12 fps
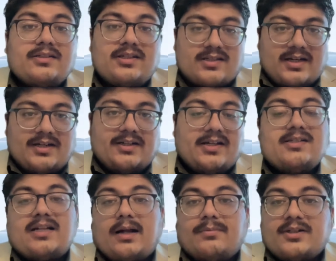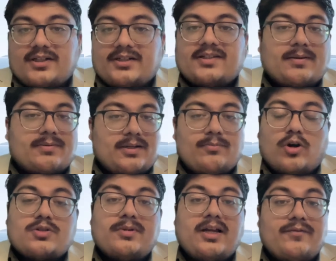जिसका डिटेल्स आप नीचे डिस्क्रिप्शन
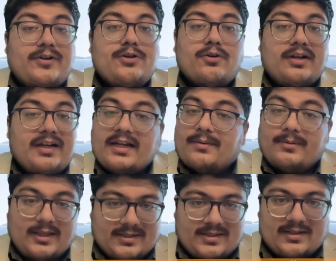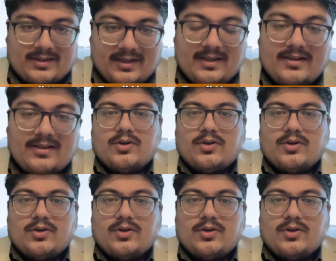बॉक्स में या वीडियो के लिंक में देख सकते हैं